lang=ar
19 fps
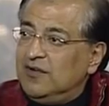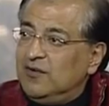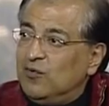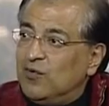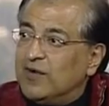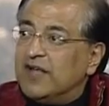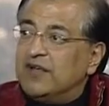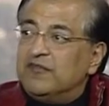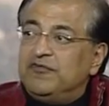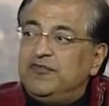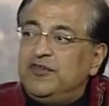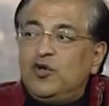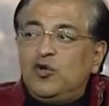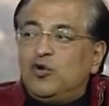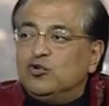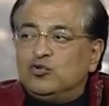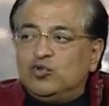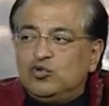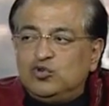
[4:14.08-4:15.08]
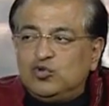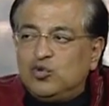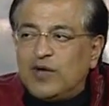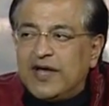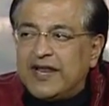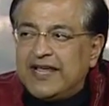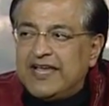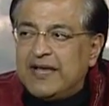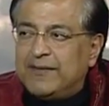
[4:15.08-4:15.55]
وكان في خطوط
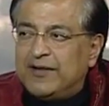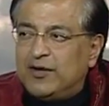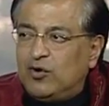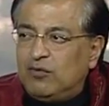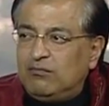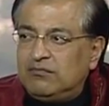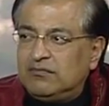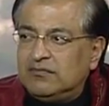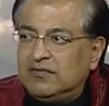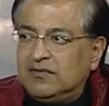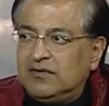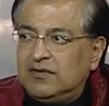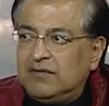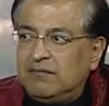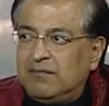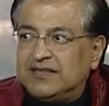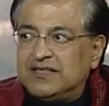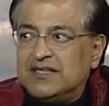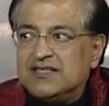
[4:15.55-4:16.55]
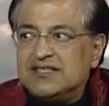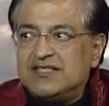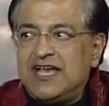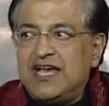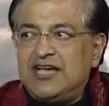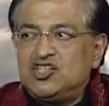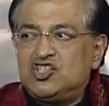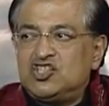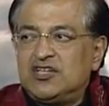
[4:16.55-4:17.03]
تجاريه بينهم أيوة ما
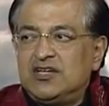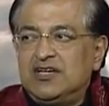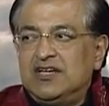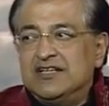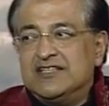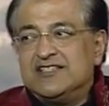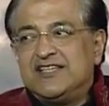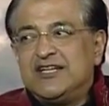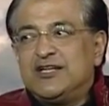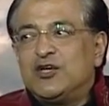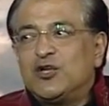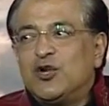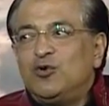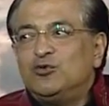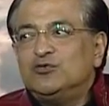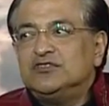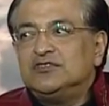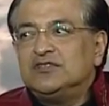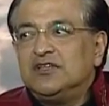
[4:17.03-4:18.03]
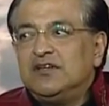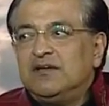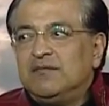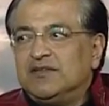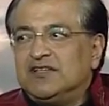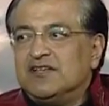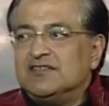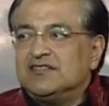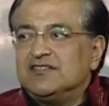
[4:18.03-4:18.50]
تنساش السلك رود
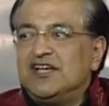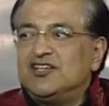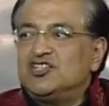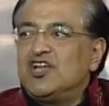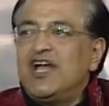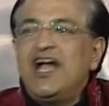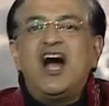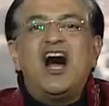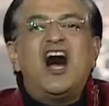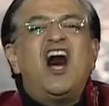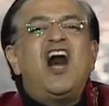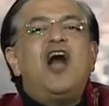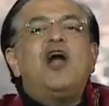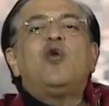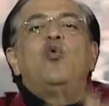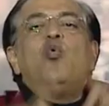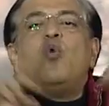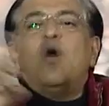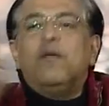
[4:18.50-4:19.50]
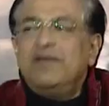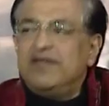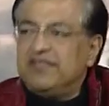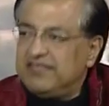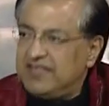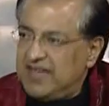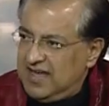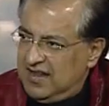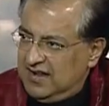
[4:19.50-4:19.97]
ما تنساش اقوى
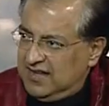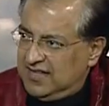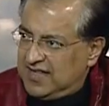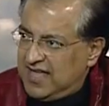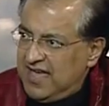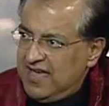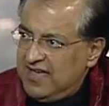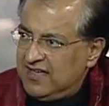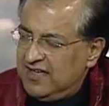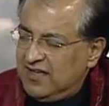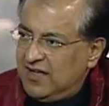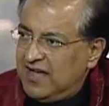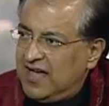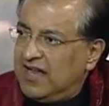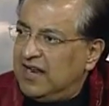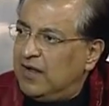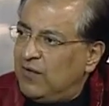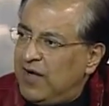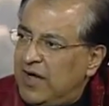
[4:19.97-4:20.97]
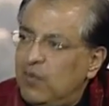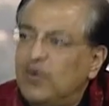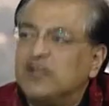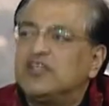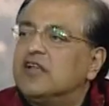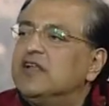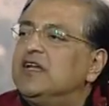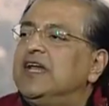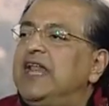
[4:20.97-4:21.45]
مثال لده الا وهو
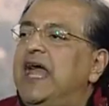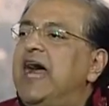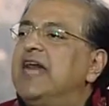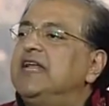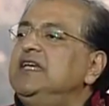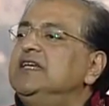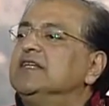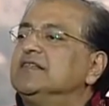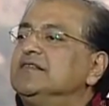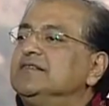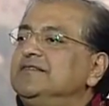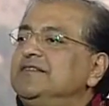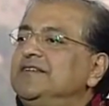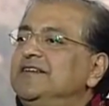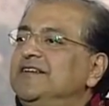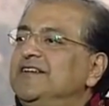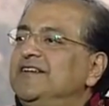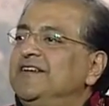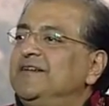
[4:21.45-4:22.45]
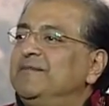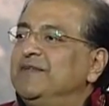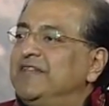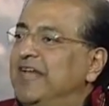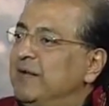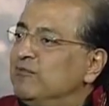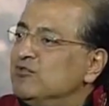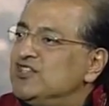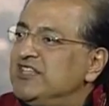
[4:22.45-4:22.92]
طريق الحرير
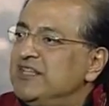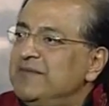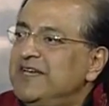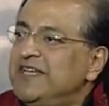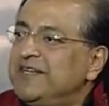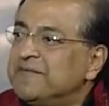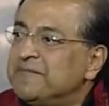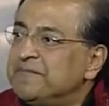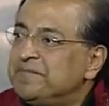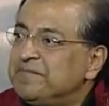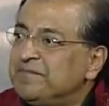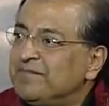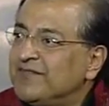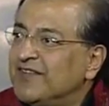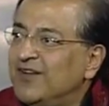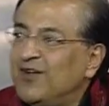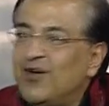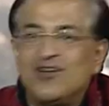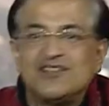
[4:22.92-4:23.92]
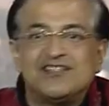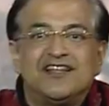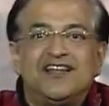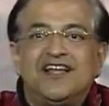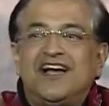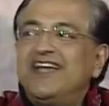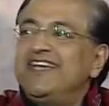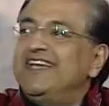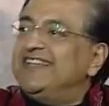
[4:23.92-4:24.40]
بتاع المسلمين اللي هو وصل
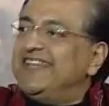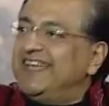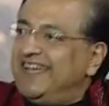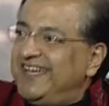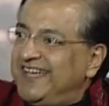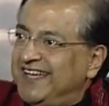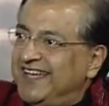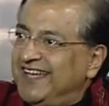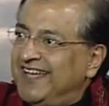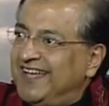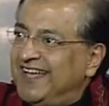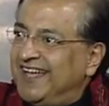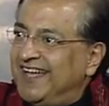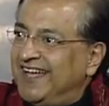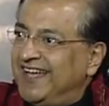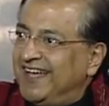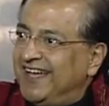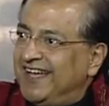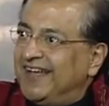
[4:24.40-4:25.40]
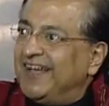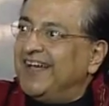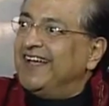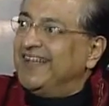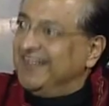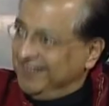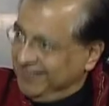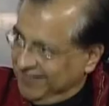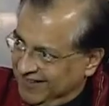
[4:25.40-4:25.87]
لغايه ايه طريق
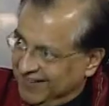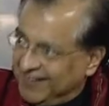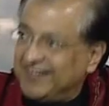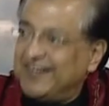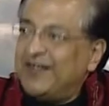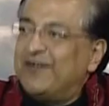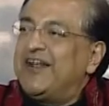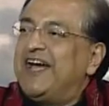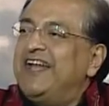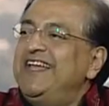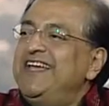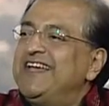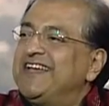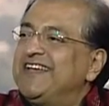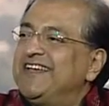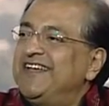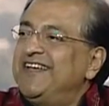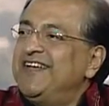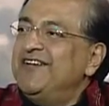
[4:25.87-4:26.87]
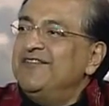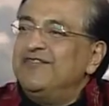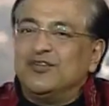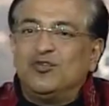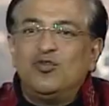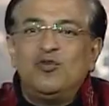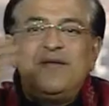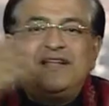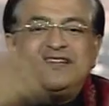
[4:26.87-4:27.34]
تجاري الله ينور عليك مم.
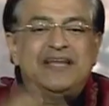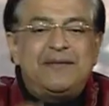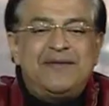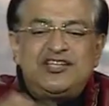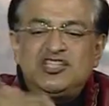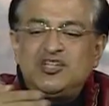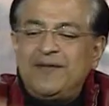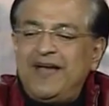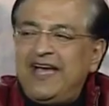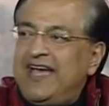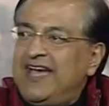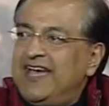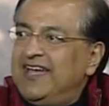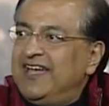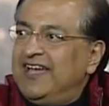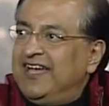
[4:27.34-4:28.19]
فطول ما انت ماشي بقى